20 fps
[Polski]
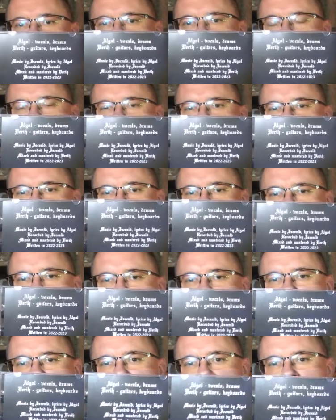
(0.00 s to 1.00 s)
a
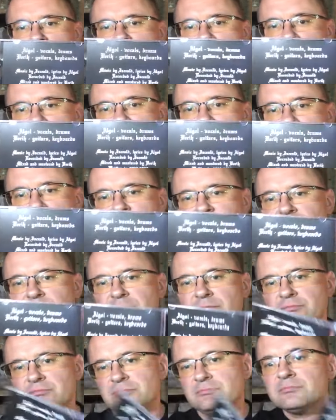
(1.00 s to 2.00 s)
tutaj mamy
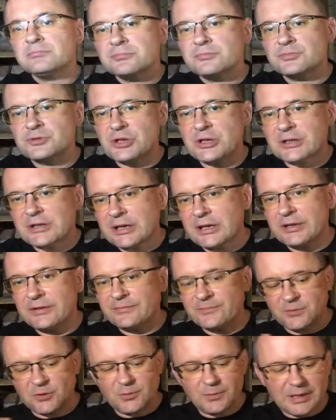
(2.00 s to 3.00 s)
wszelkie
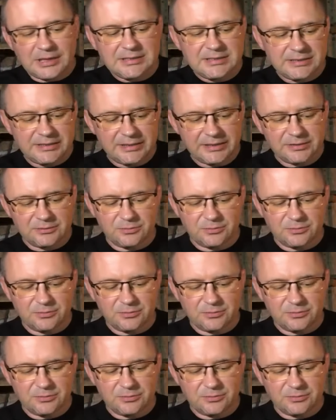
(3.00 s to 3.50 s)
informacje,